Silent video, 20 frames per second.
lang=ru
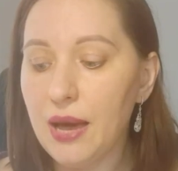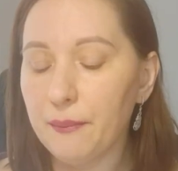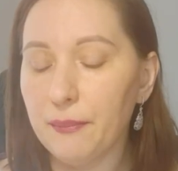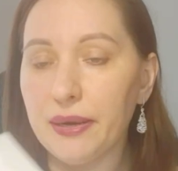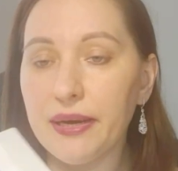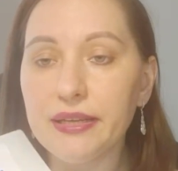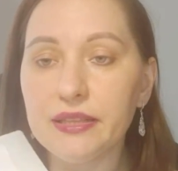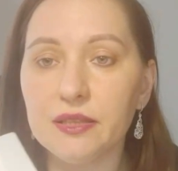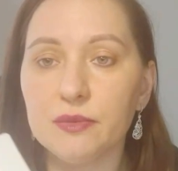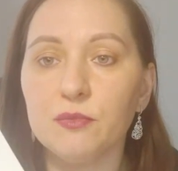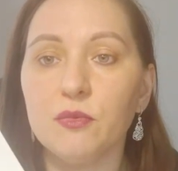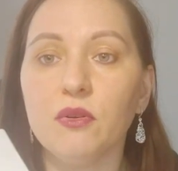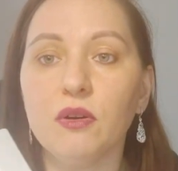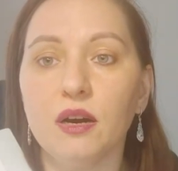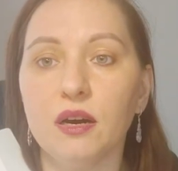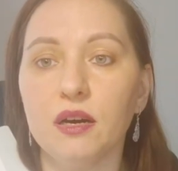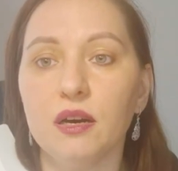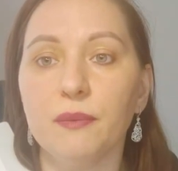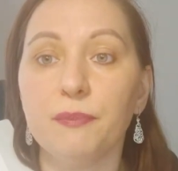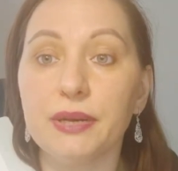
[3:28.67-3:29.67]
Поэтому
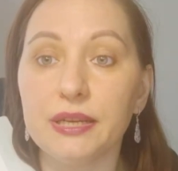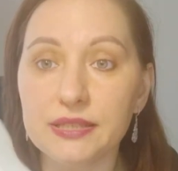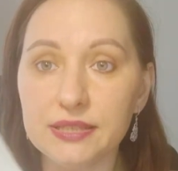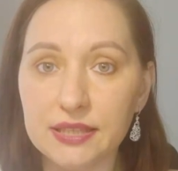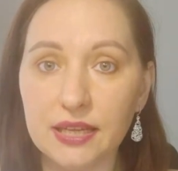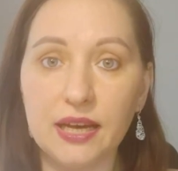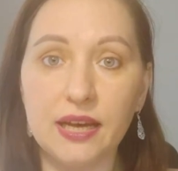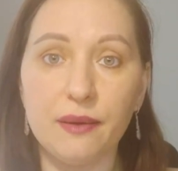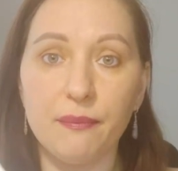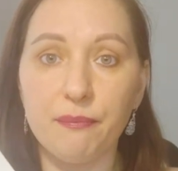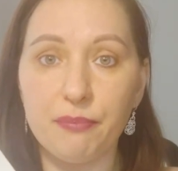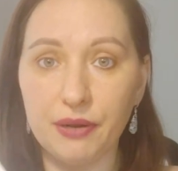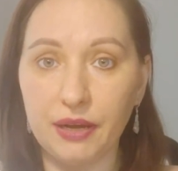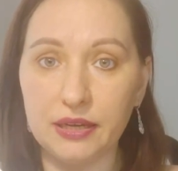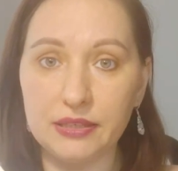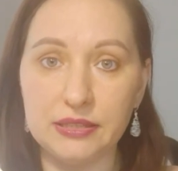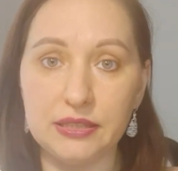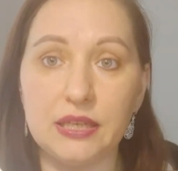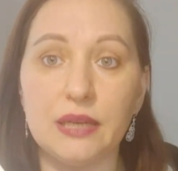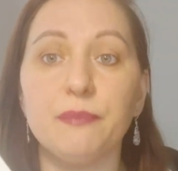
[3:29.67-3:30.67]
э, простая
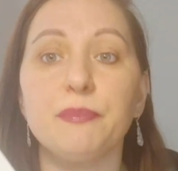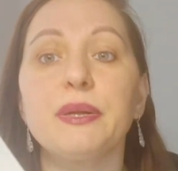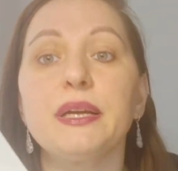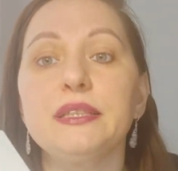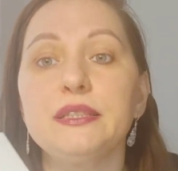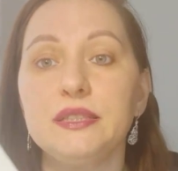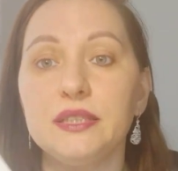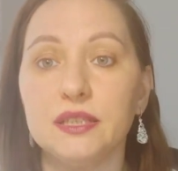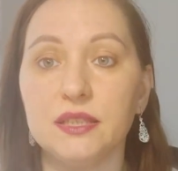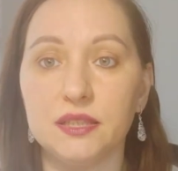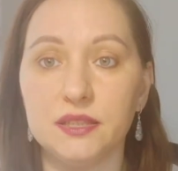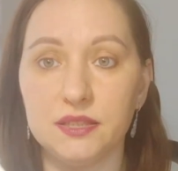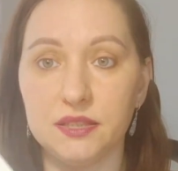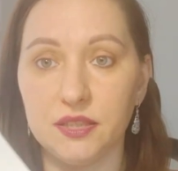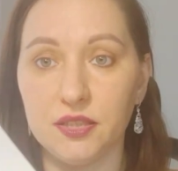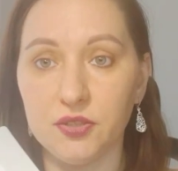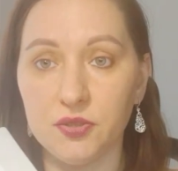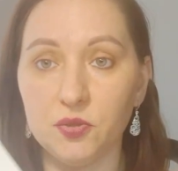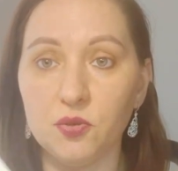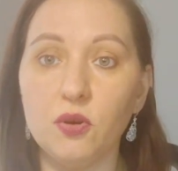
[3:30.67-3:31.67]
практика,
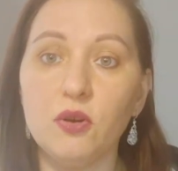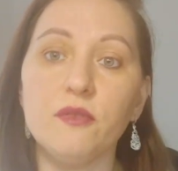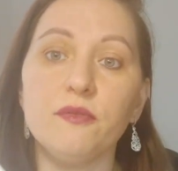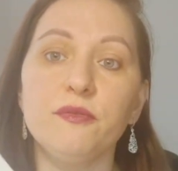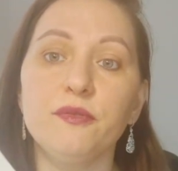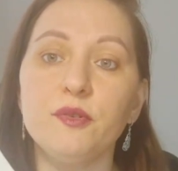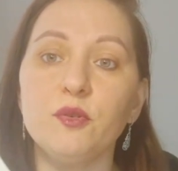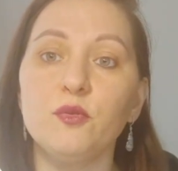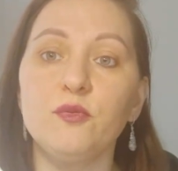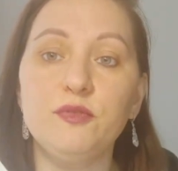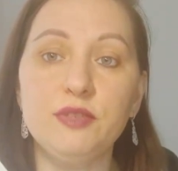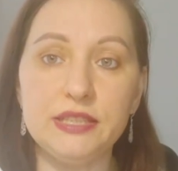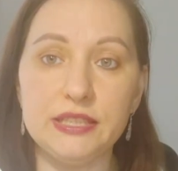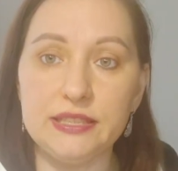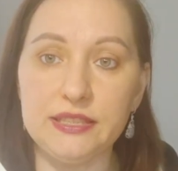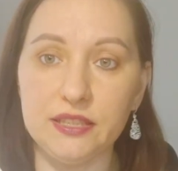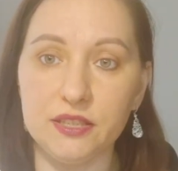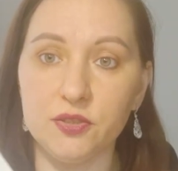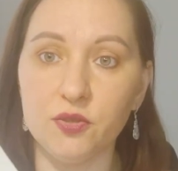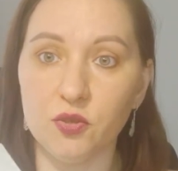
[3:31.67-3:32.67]
проделайте ее, вы
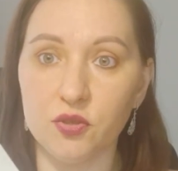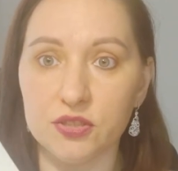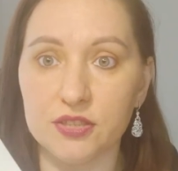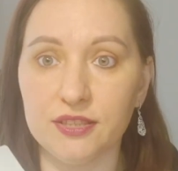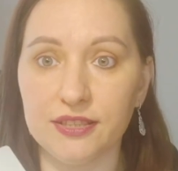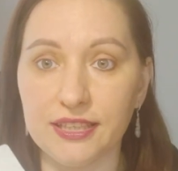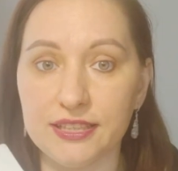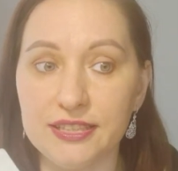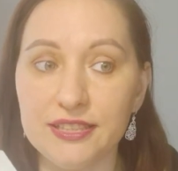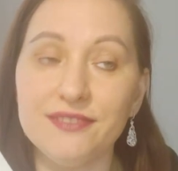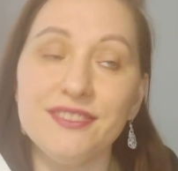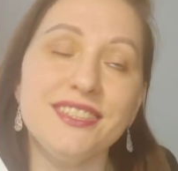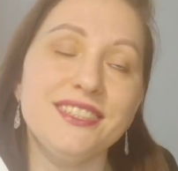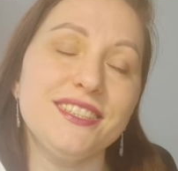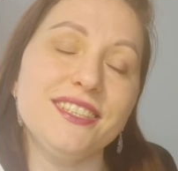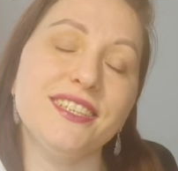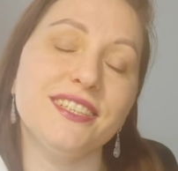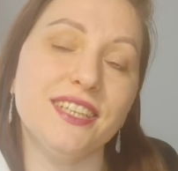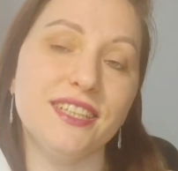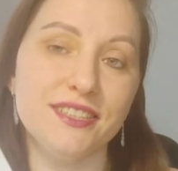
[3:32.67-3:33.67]
увидите ее
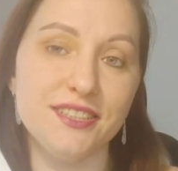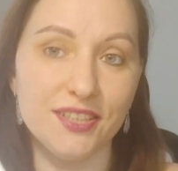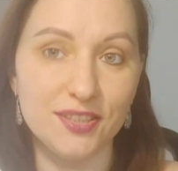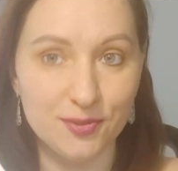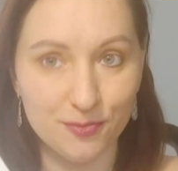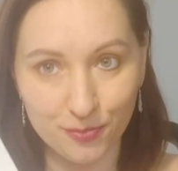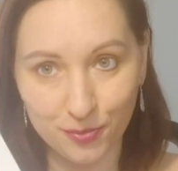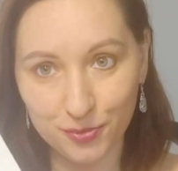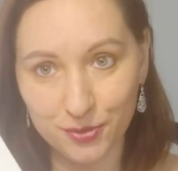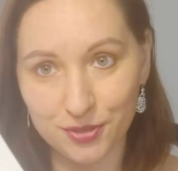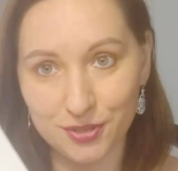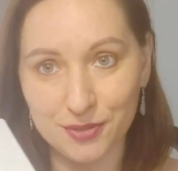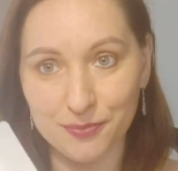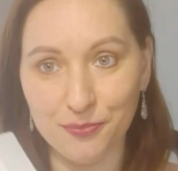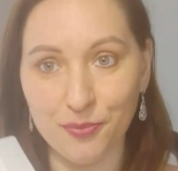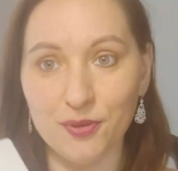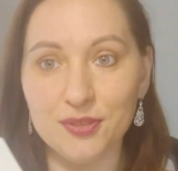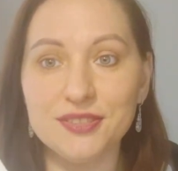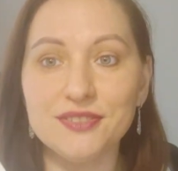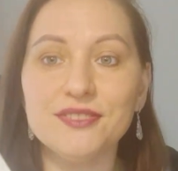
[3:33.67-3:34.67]
результативность и, надеюсь, будете
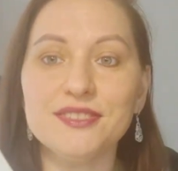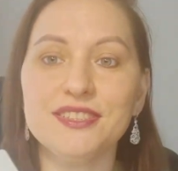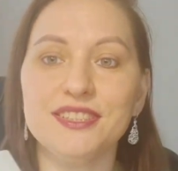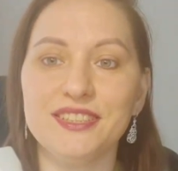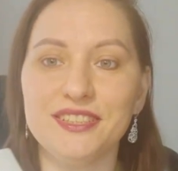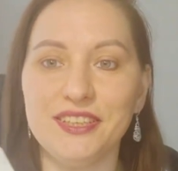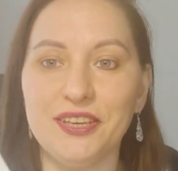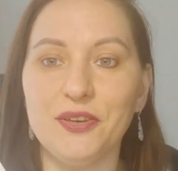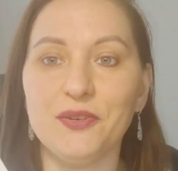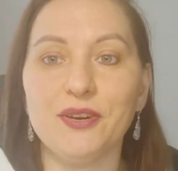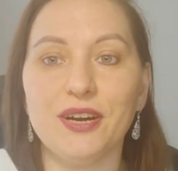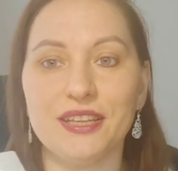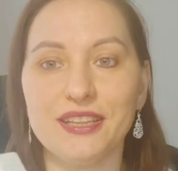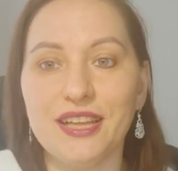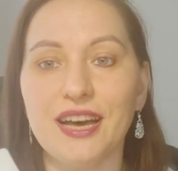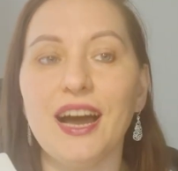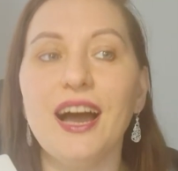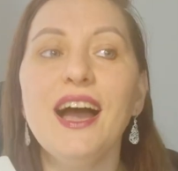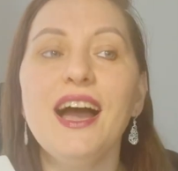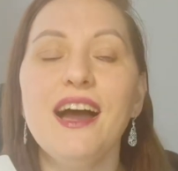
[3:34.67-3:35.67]
пользоваться ей,
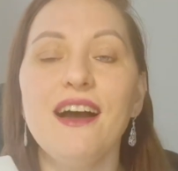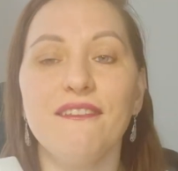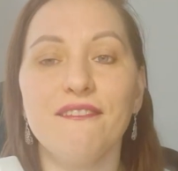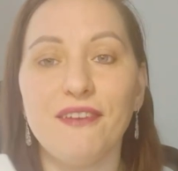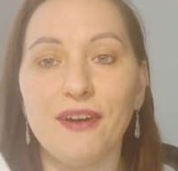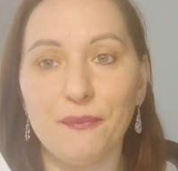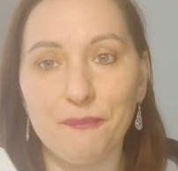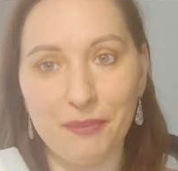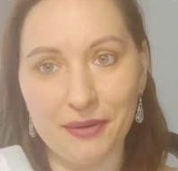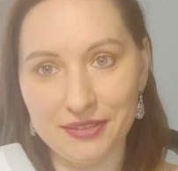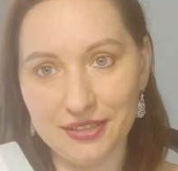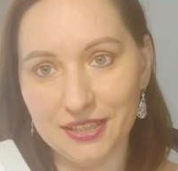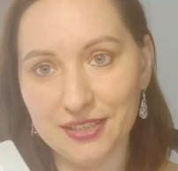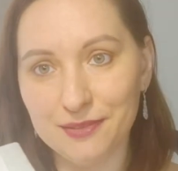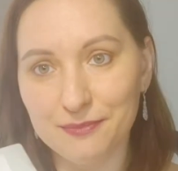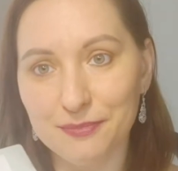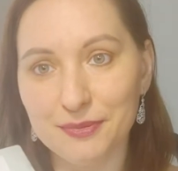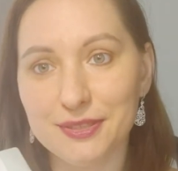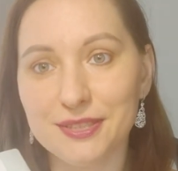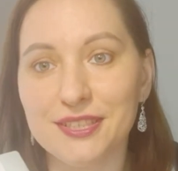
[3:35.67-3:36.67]
когда вам
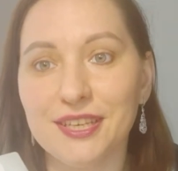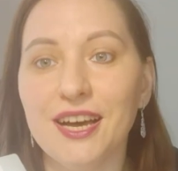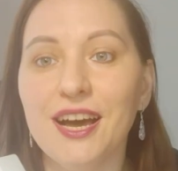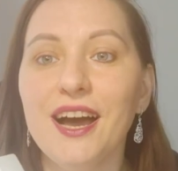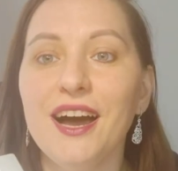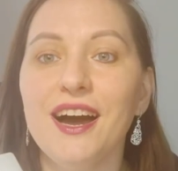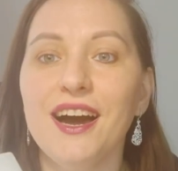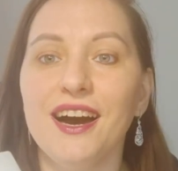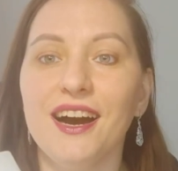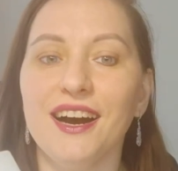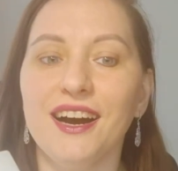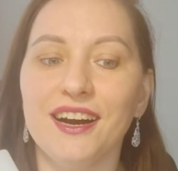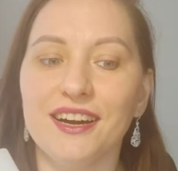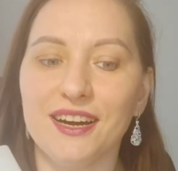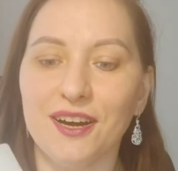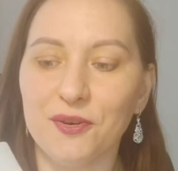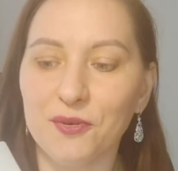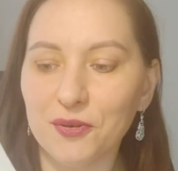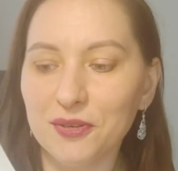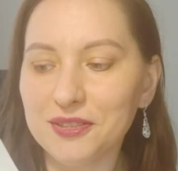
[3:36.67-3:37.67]
понадобится
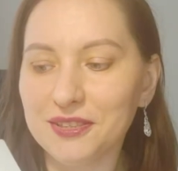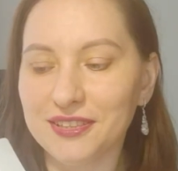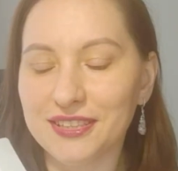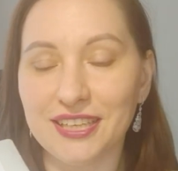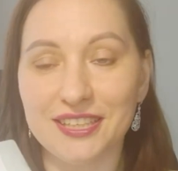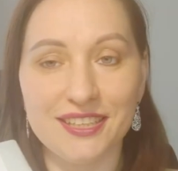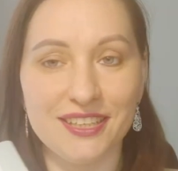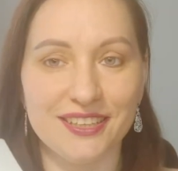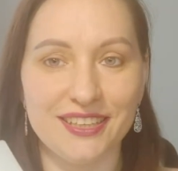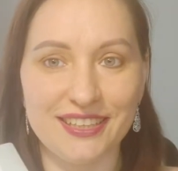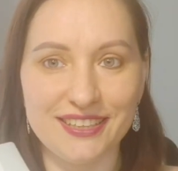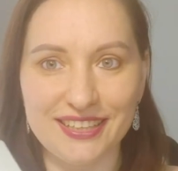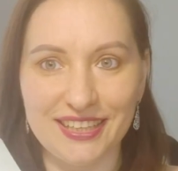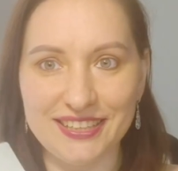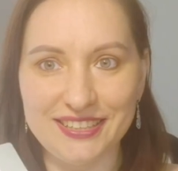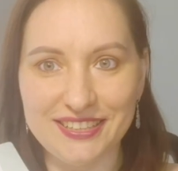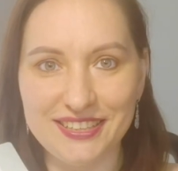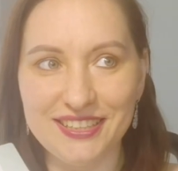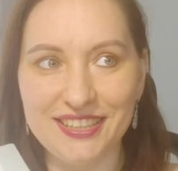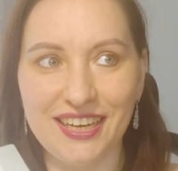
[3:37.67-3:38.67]
какой-то,
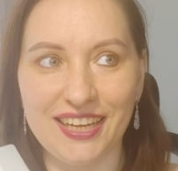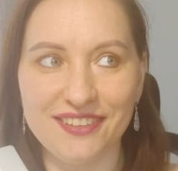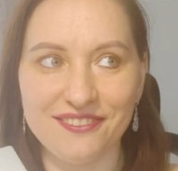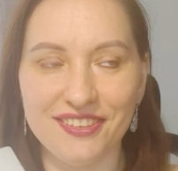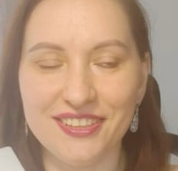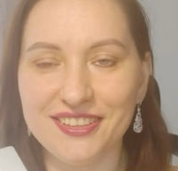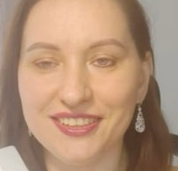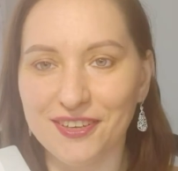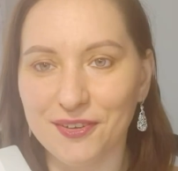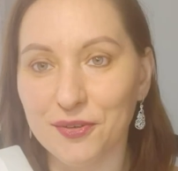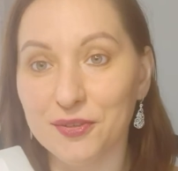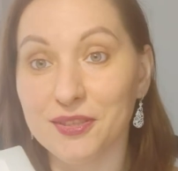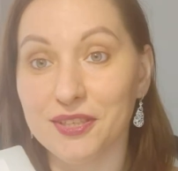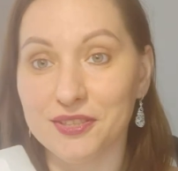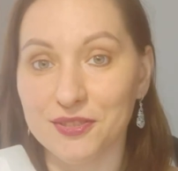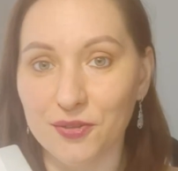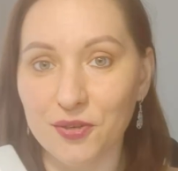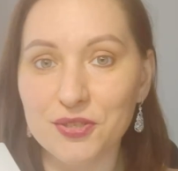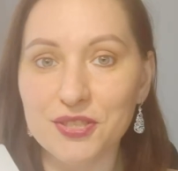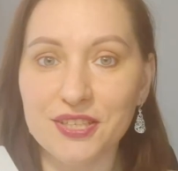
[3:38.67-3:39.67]
найти ответ на какой-то
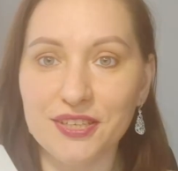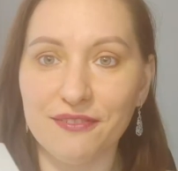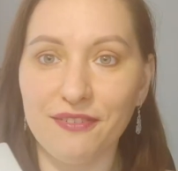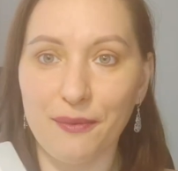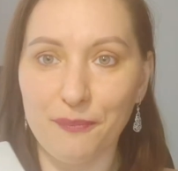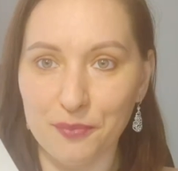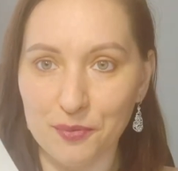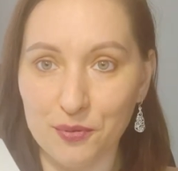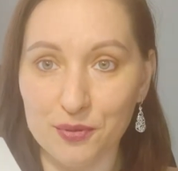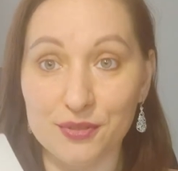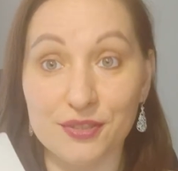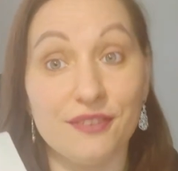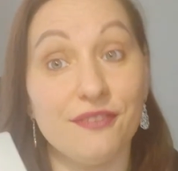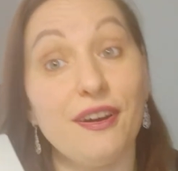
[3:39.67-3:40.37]
сложный вопрос.